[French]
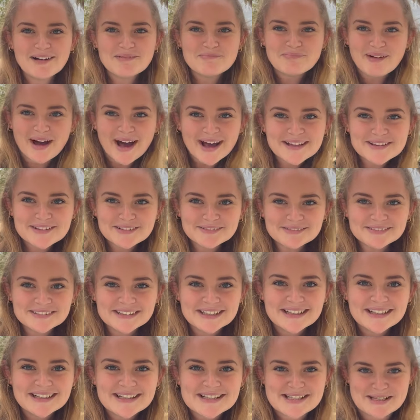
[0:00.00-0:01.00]
pardon,
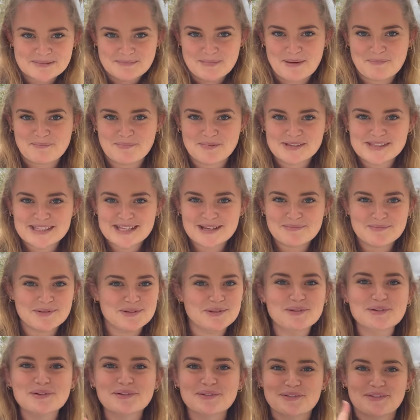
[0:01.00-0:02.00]
c'est pas possible.
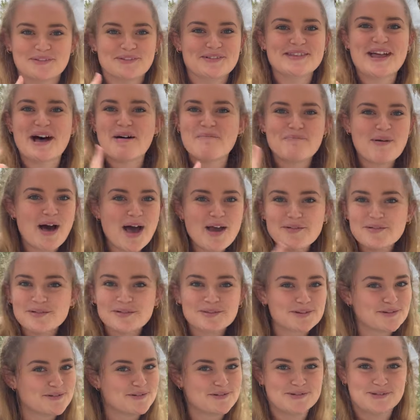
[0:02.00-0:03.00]
Nous, on n'a pas eu
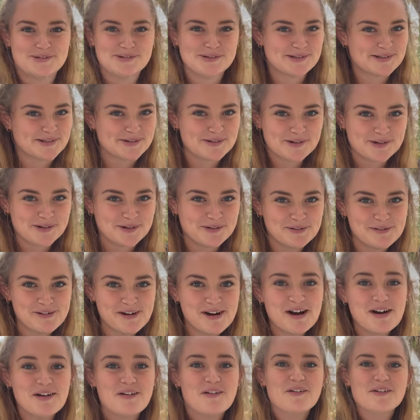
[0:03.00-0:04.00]
de l'eau jusqu'au cou.
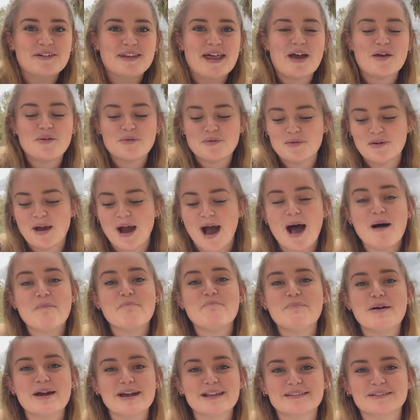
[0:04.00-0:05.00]
On a eu à
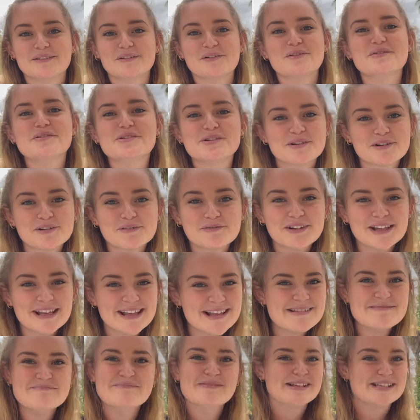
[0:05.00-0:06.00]
peine aux
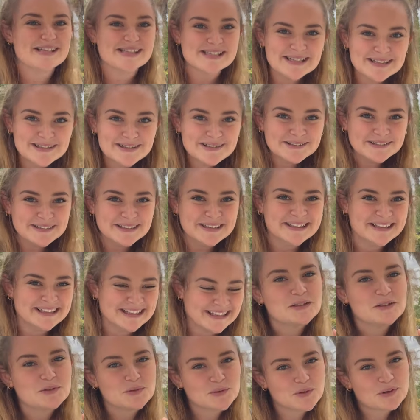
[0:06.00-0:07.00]
chevilles, mais c'est tout.
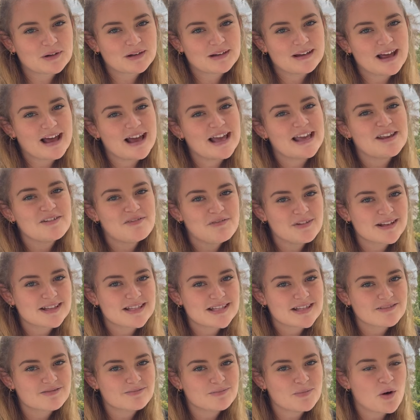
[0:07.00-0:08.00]
Donc là,
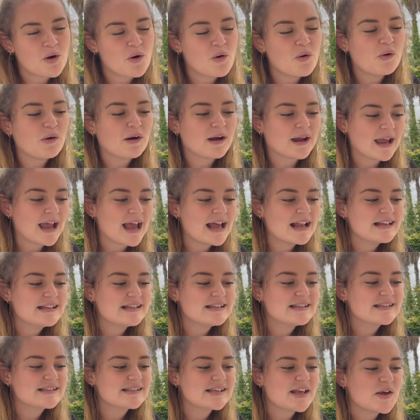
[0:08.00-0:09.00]
effectivement, on
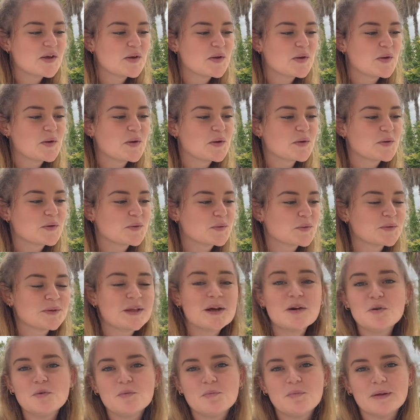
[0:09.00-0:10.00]
réalise euh, qu'on a
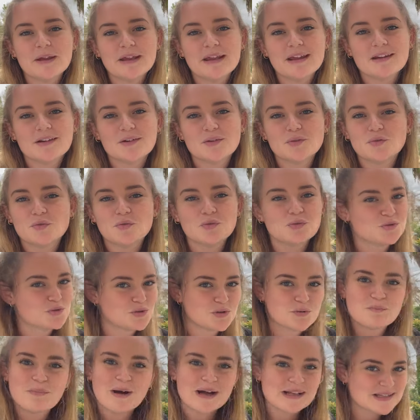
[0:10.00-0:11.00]
loupé toute
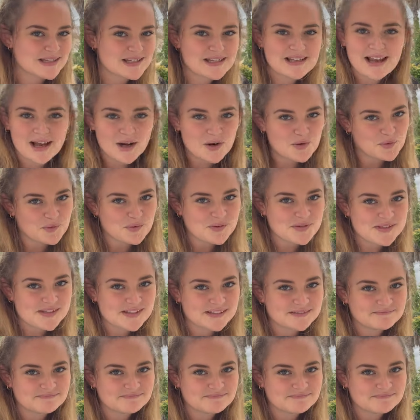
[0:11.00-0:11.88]
une partie de la course.